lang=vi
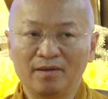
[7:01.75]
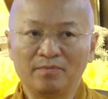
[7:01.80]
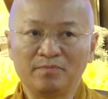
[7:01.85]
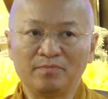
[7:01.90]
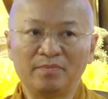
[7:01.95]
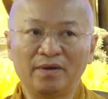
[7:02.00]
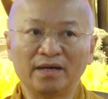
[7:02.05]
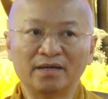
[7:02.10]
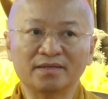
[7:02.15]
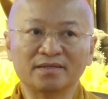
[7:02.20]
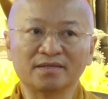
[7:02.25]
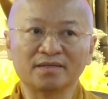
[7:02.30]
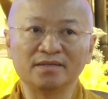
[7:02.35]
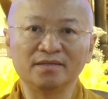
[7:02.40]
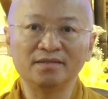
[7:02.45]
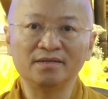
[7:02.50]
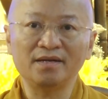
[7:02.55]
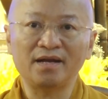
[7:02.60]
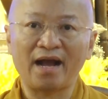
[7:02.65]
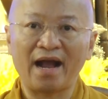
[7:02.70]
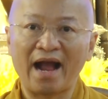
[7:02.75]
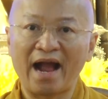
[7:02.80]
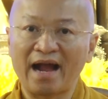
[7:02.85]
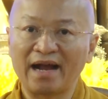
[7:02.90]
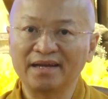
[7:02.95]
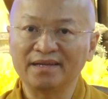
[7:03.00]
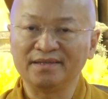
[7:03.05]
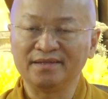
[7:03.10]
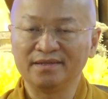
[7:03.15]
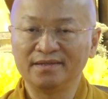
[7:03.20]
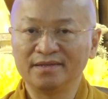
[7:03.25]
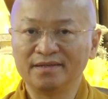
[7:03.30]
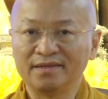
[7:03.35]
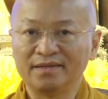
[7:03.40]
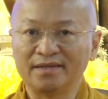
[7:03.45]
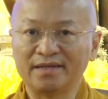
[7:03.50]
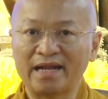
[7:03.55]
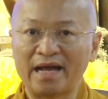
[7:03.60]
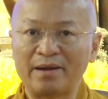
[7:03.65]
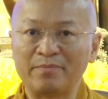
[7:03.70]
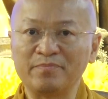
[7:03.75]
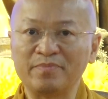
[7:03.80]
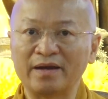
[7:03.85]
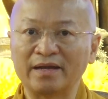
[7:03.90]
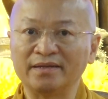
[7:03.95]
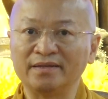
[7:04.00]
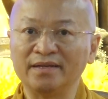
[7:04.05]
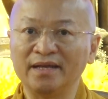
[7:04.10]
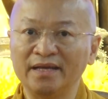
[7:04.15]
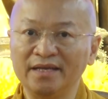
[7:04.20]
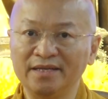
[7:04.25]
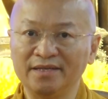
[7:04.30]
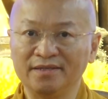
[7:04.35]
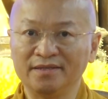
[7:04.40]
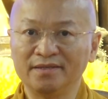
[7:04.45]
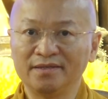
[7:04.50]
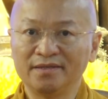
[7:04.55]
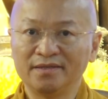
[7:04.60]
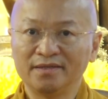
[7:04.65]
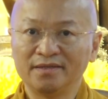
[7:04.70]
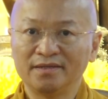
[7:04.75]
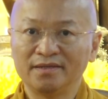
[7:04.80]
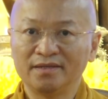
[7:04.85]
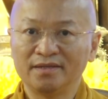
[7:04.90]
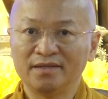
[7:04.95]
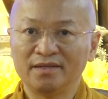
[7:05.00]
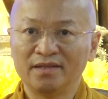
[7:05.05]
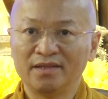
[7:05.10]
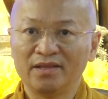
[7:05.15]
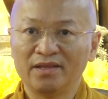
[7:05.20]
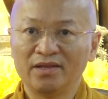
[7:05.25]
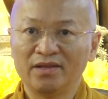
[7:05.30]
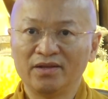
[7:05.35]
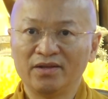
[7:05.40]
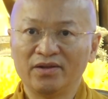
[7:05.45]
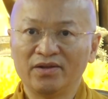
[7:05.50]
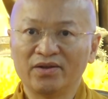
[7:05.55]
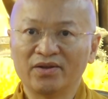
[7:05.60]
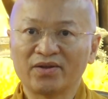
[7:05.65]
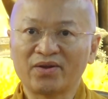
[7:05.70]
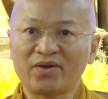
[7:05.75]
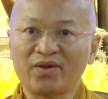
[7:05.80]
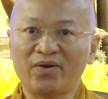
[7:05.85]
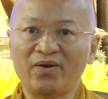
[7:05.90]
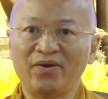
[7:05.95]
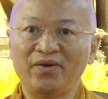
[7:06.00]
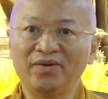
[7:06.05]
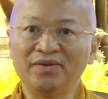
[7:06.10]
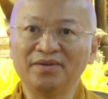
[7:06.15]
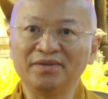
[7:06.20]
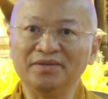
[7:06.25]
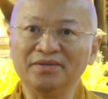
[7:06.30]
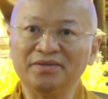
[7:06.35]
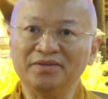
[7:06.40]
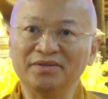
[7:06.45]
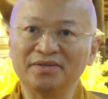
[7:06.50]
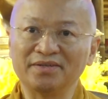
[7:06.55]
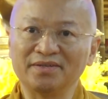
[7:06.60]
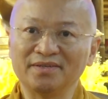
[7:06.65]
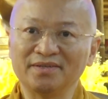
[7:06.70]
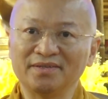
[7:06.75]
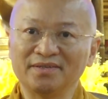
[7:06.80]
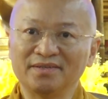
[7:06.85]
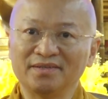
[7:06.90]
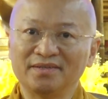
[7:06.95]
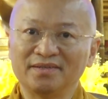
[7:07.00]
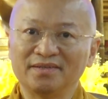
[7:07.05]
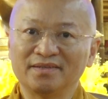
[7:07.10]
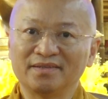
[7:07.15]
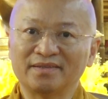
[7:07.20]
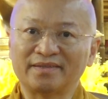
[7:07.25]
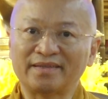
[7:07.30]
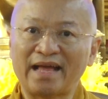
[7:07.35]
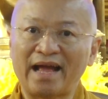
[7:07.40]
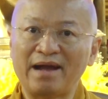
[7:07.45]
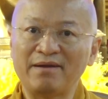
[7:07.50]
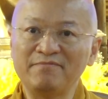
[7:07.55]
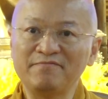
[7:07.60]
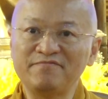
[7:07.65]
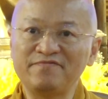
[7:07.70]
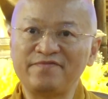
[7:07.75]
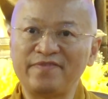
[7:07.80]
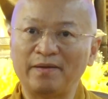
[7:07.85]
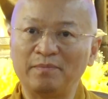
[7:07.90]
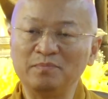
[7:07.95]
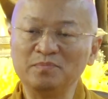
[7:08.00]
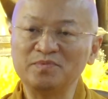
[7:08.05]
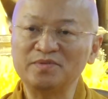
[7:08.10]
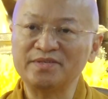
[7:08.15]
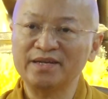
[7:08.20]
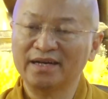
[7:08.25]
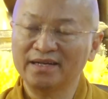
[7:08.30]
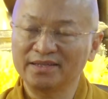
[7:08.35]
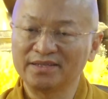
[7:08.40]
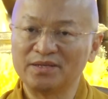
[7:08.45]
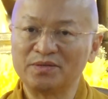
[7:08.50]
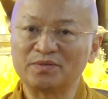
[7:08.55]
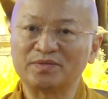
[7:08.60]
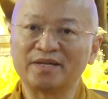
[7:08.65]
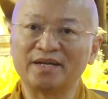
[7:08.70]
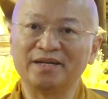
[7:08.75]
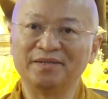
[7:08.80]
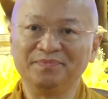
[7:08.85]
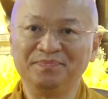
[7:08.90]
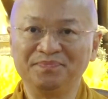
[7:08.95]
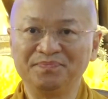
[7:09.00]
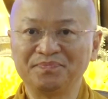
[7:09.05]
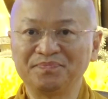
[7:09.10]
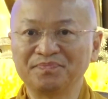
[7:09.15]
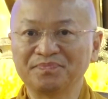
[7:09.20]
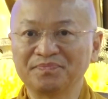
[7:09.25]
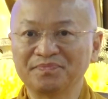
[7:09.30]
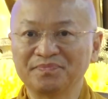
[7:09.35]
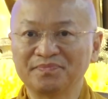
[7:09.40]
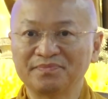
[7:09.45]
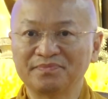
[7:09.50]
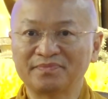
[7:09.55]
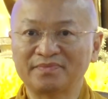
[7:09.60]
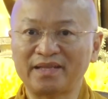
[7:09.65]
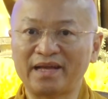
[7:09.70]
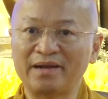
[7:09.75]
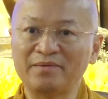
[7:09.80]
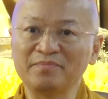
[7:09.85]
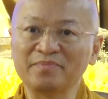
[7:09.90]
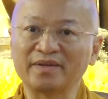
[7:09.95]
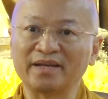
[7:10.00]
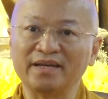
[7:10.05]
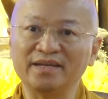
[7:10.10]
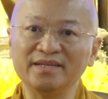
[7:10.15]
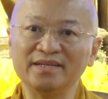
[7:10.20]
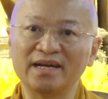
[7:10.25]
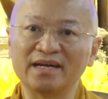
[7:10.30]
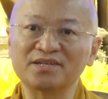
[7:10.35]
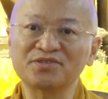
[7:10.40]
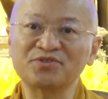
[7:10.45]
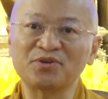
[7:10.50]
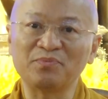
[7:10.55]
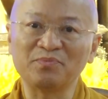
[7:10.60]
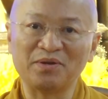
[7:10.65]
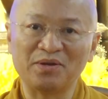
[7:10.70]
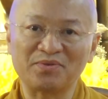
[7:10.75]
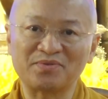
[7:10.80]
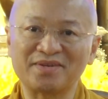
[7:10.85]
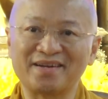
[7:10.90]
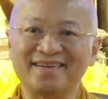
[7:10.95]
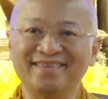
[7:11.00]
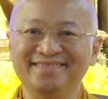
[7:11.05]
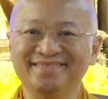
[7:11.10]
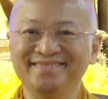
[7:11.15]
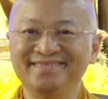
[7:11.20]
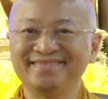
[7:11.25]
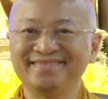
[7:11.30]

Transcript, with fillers: bất cứ ai làm ngành y có được tám phẩm chất nêu trên tám kỹ năng sống nêu trên